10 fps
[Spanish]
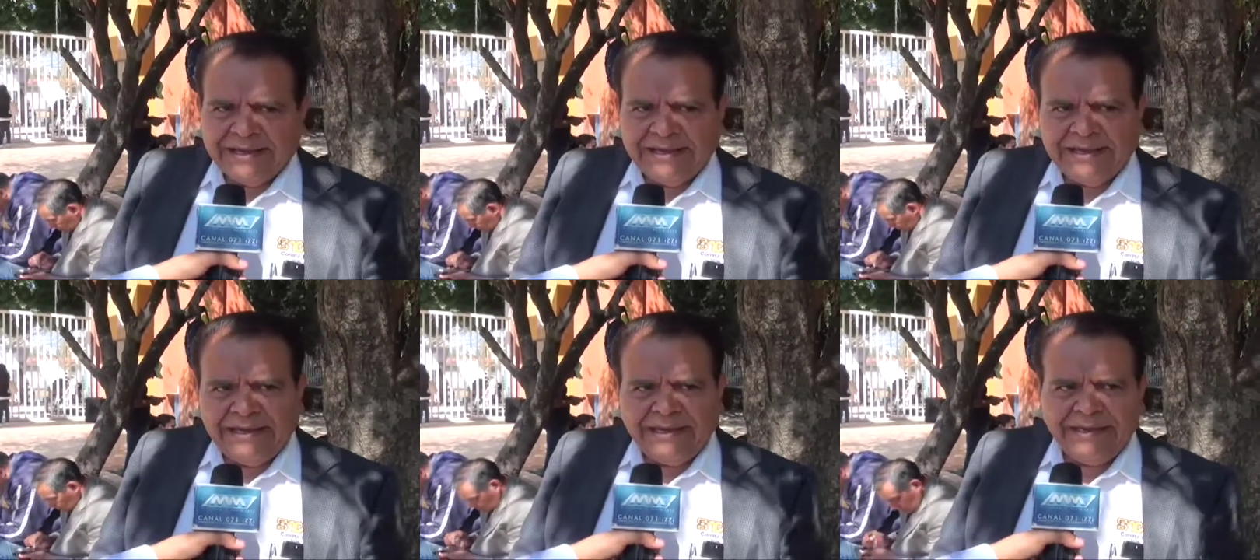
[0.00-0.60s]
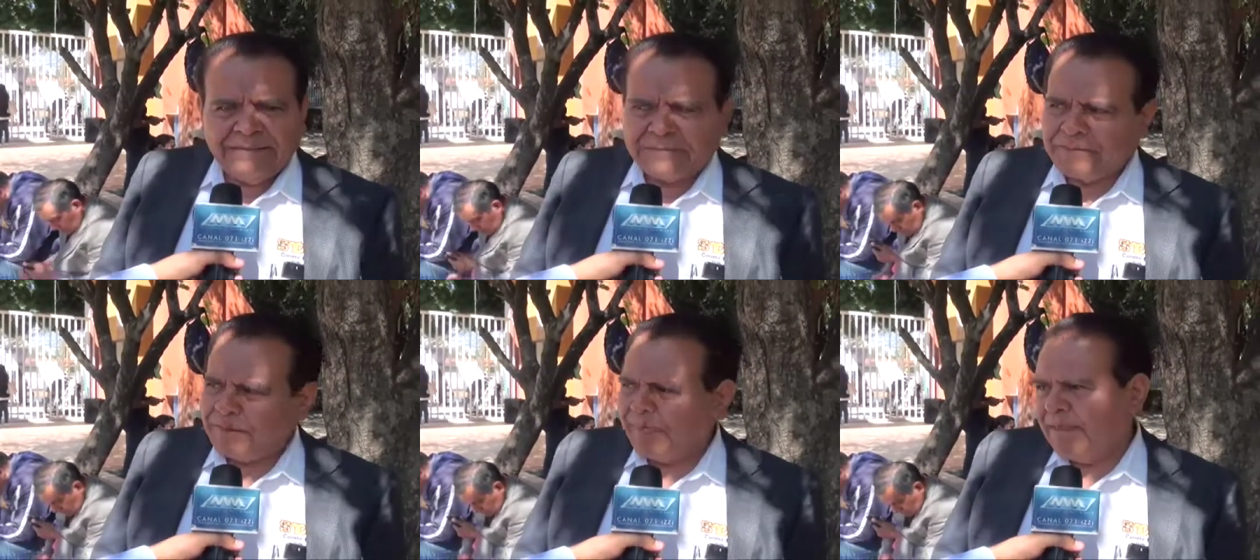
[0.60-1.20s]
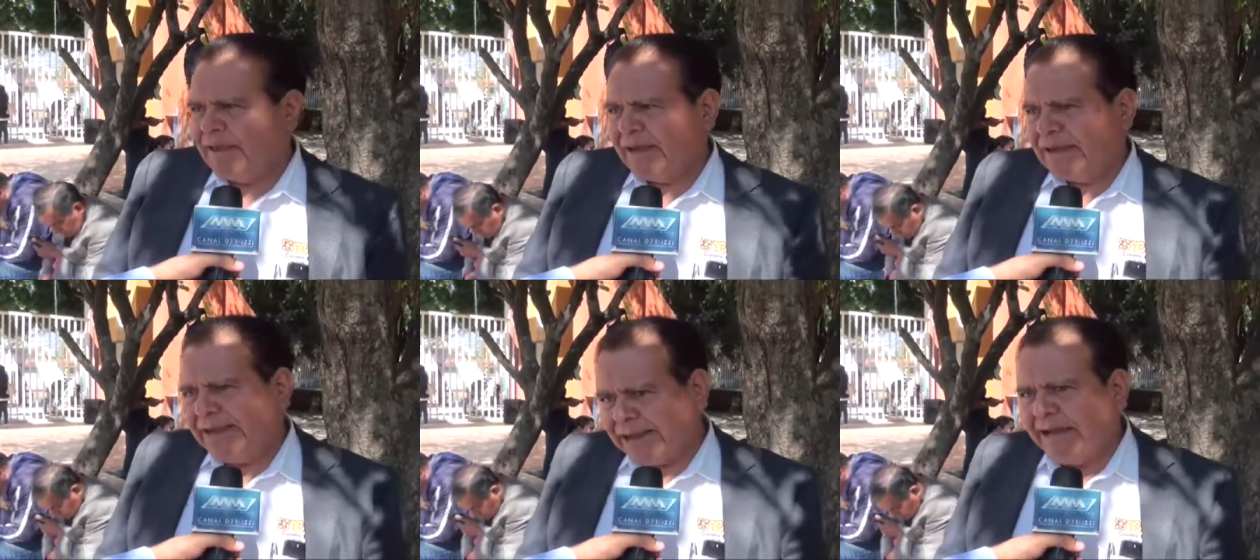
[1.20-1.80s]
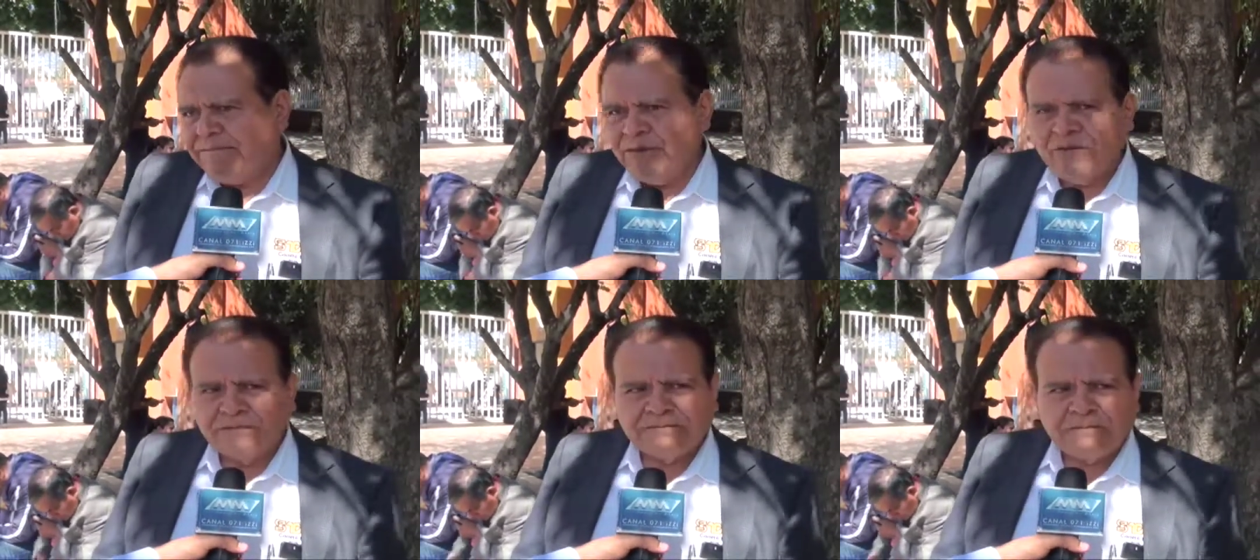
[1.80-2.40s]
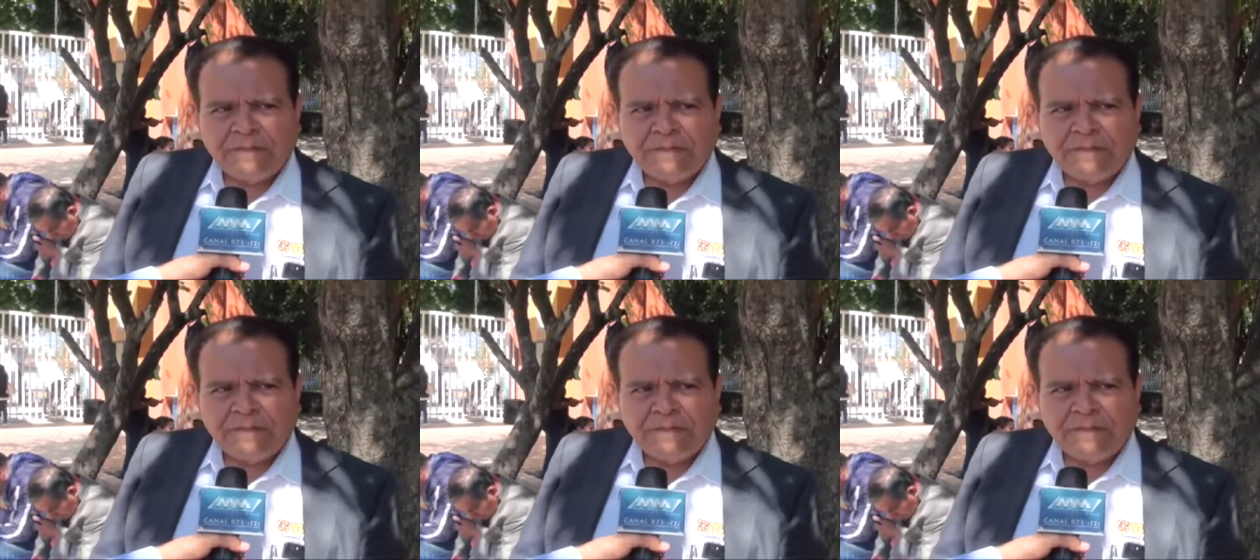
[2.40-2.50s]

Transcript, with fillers: y en cambio